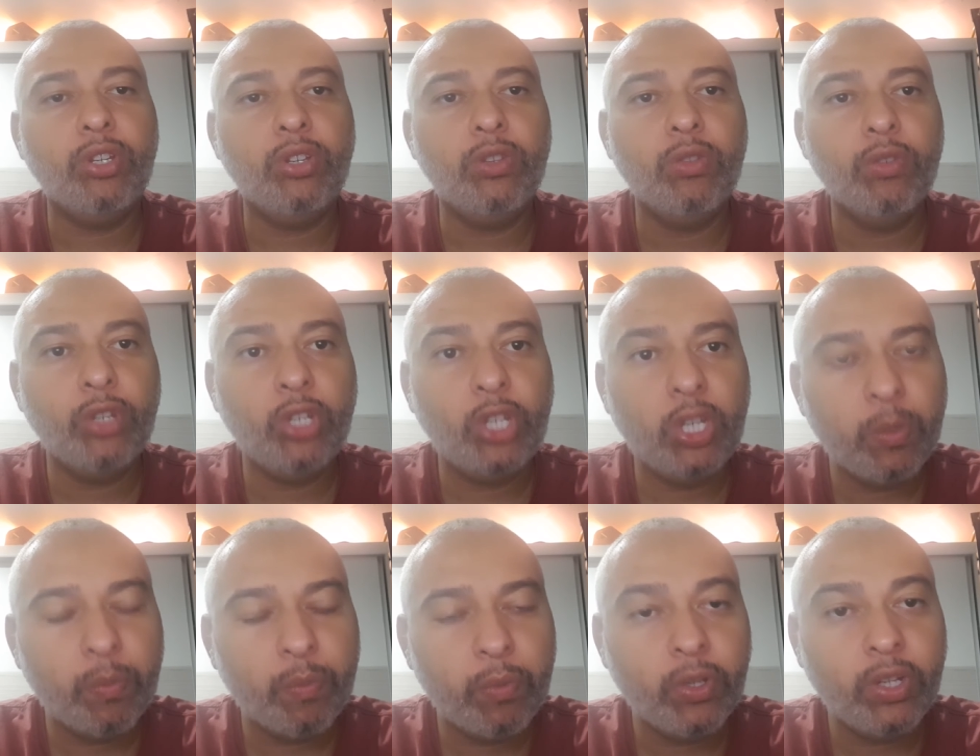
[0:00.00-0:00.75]
do
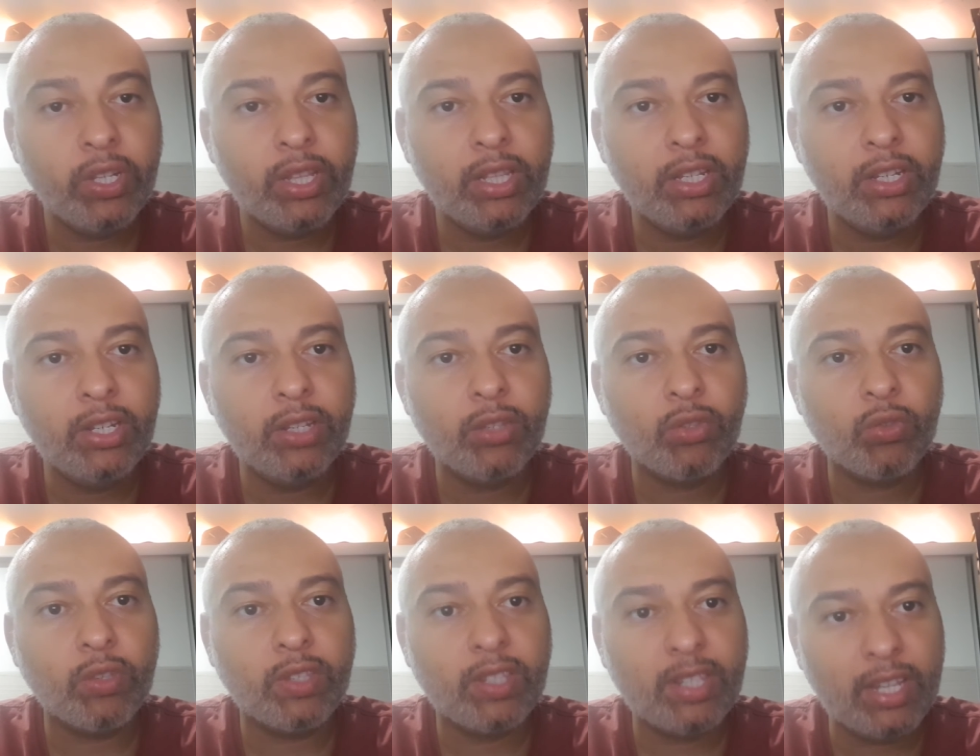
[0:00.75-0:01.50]
tipo de, de
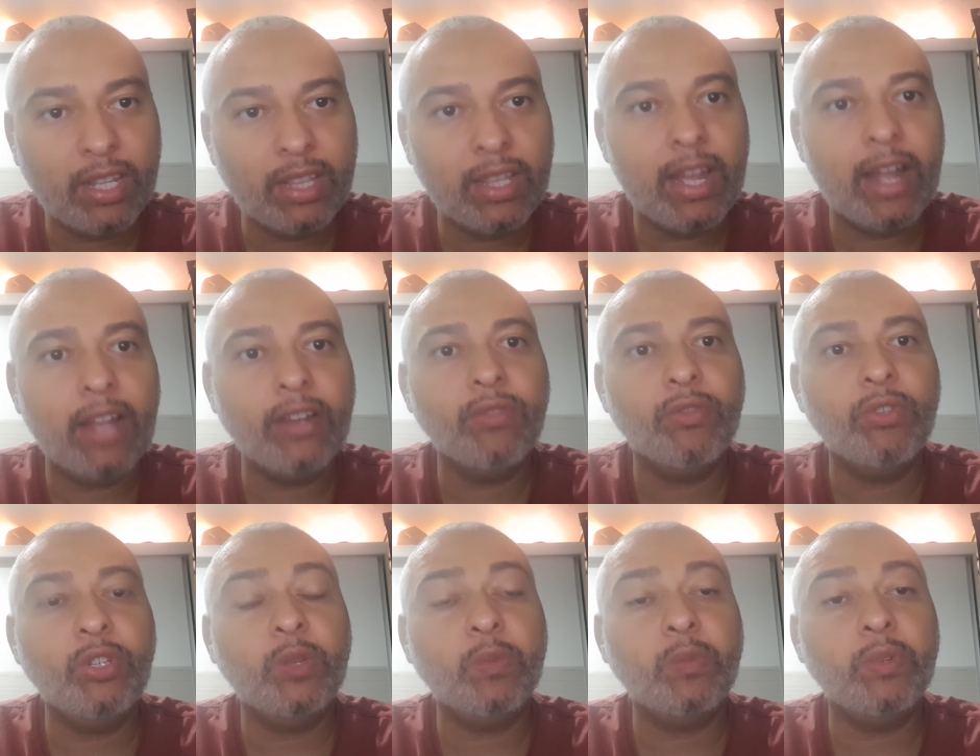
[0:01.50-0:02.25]
sociedade, do
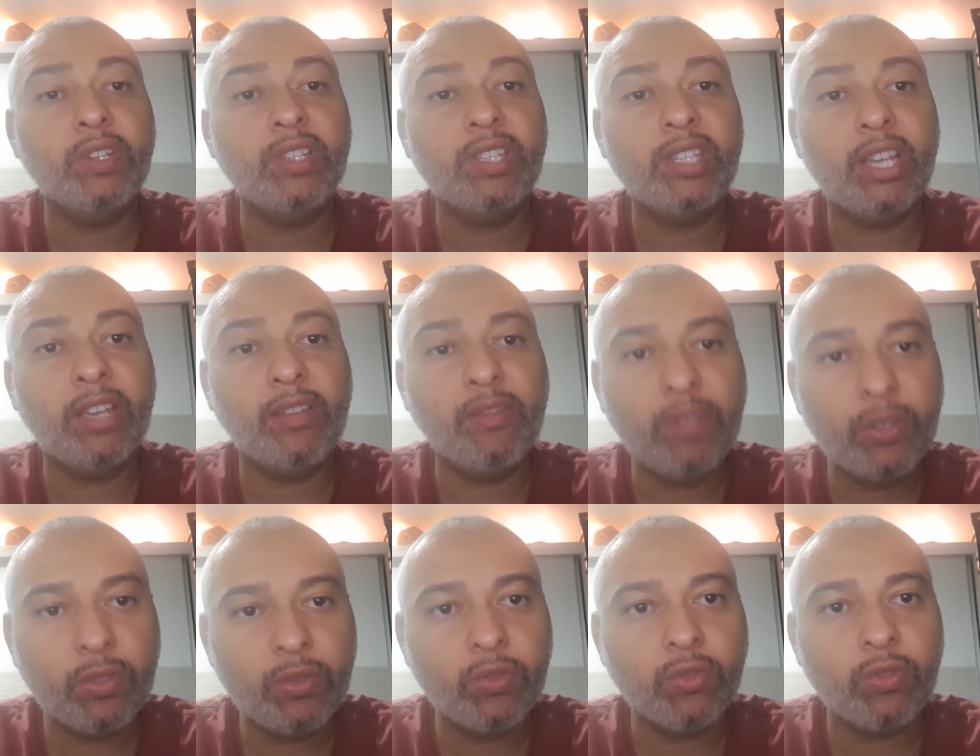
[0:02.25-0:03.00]
tipo de
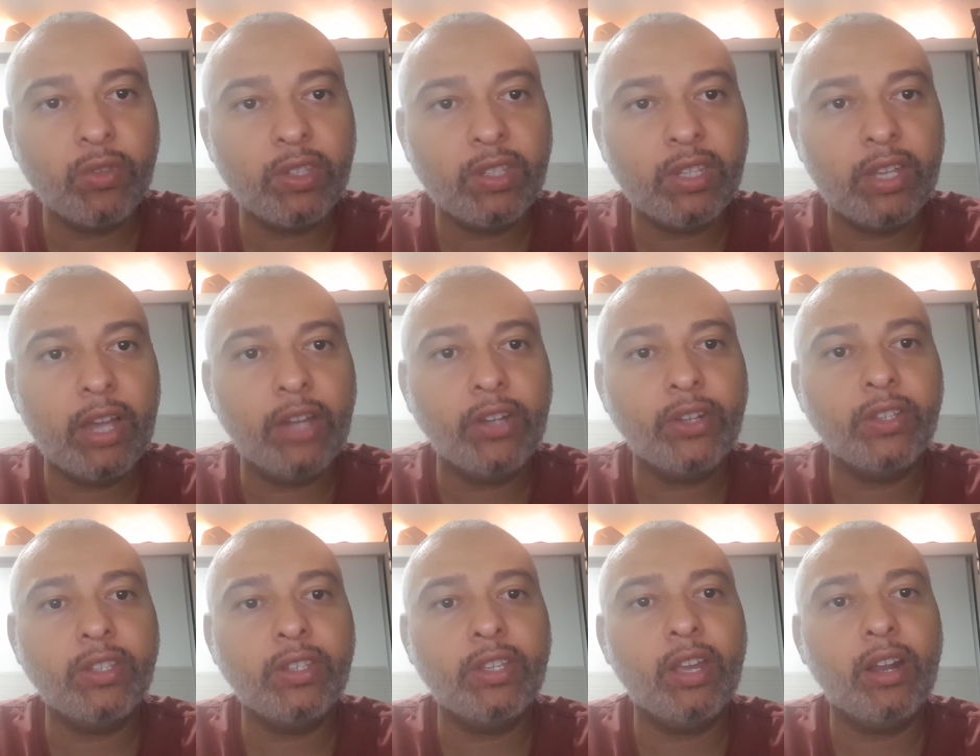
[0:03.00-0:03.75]
serviços sociais
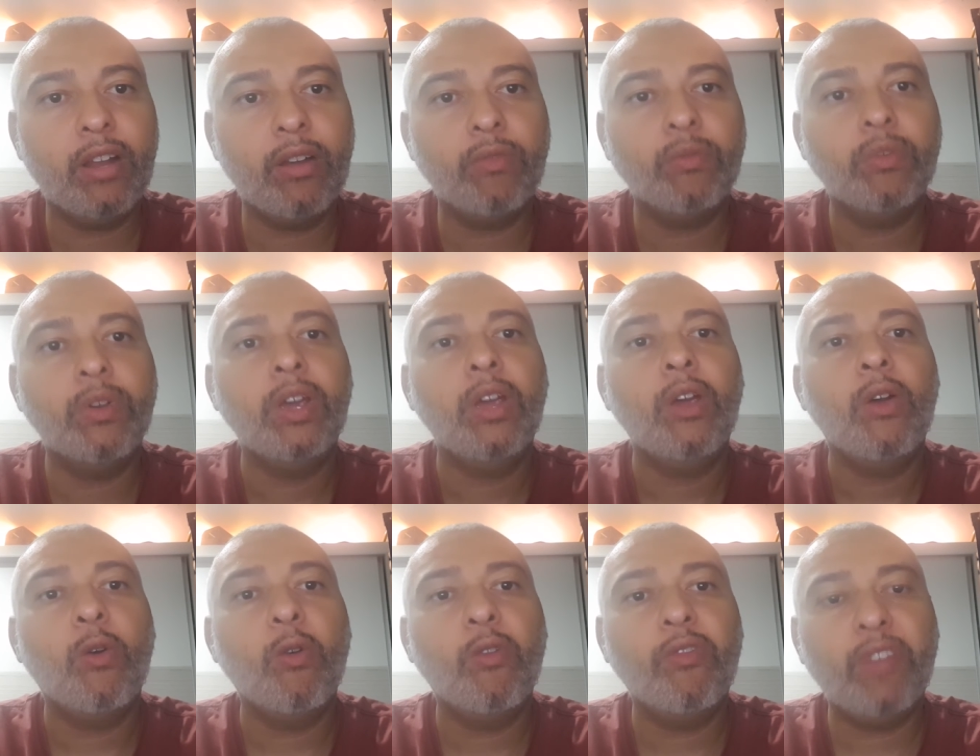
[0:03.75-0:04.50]
que serão
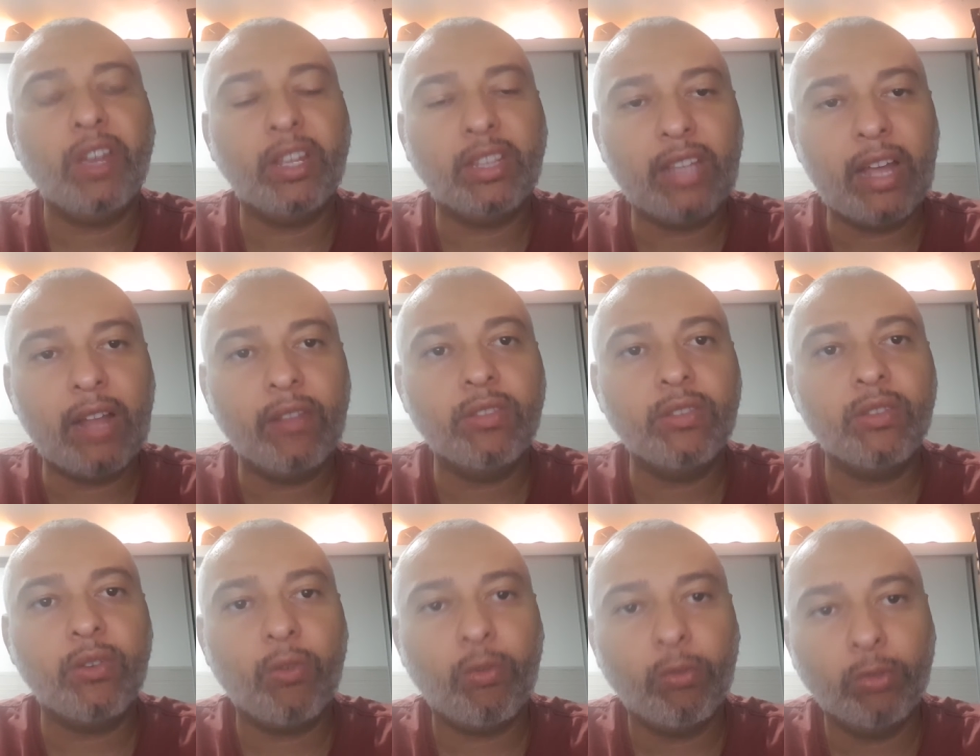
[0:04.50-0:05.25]

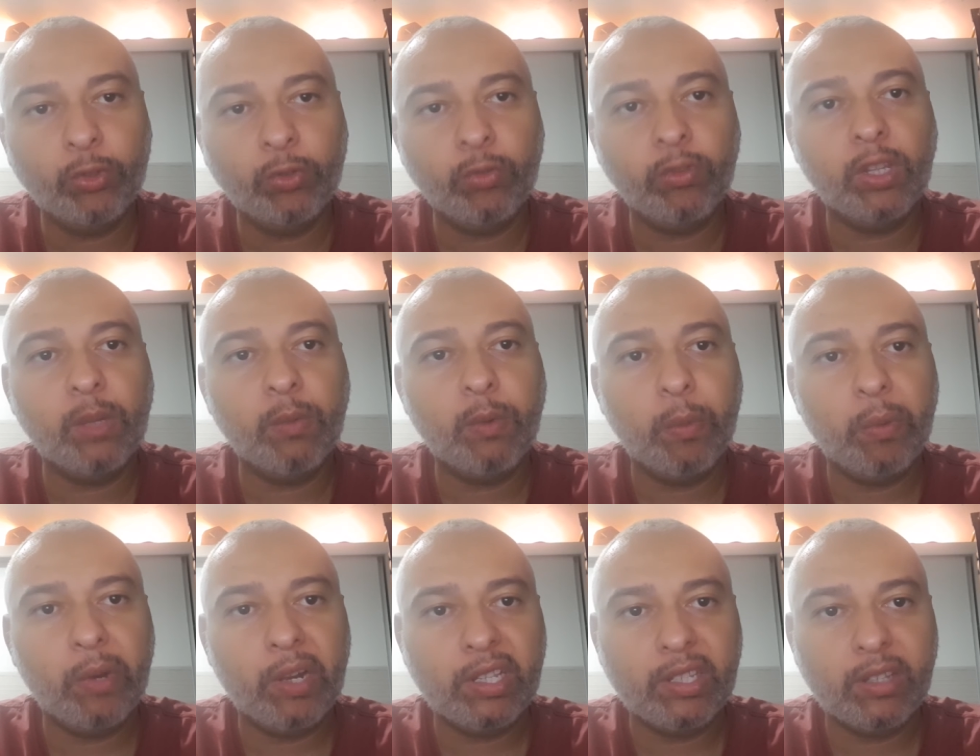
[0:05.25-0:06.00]
ofertados ao conjunto da
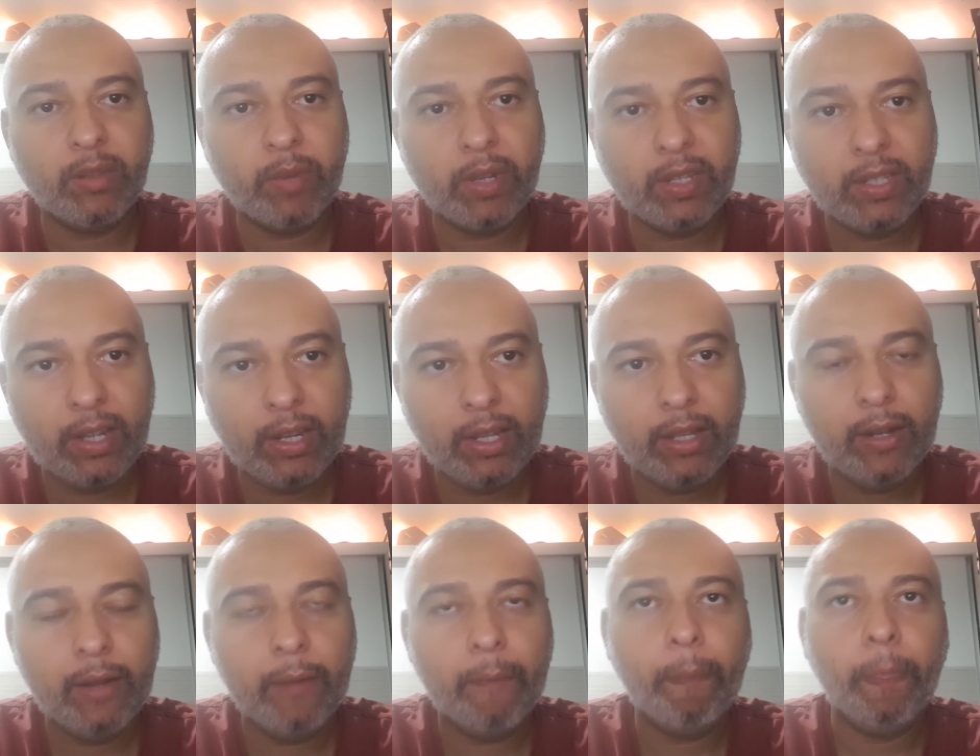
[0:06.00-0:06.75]
população
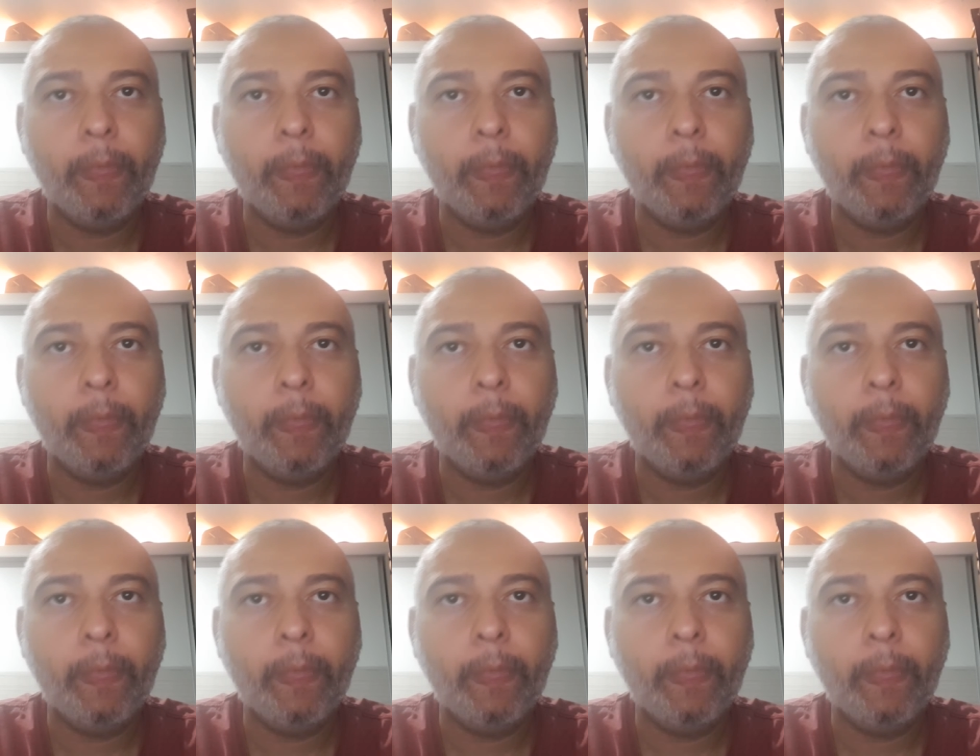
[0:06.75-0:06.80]
brasileira.